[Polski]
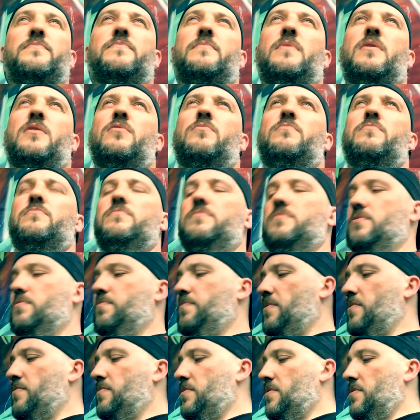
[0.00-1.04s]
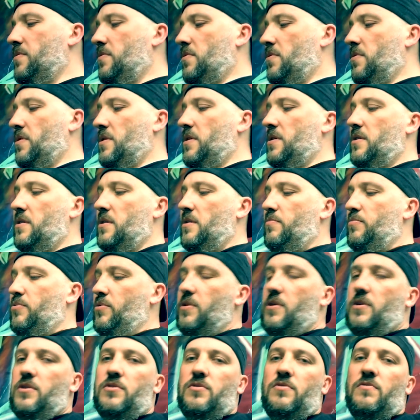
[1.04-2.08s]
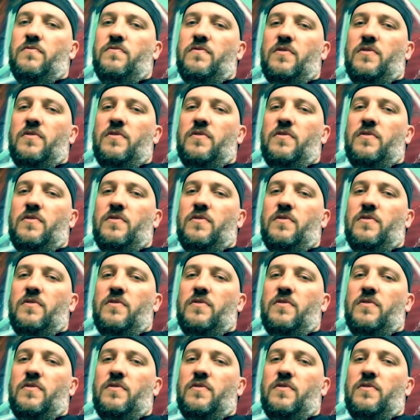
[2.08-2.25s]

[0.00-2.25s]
mają zupełnie trochę inne podejście do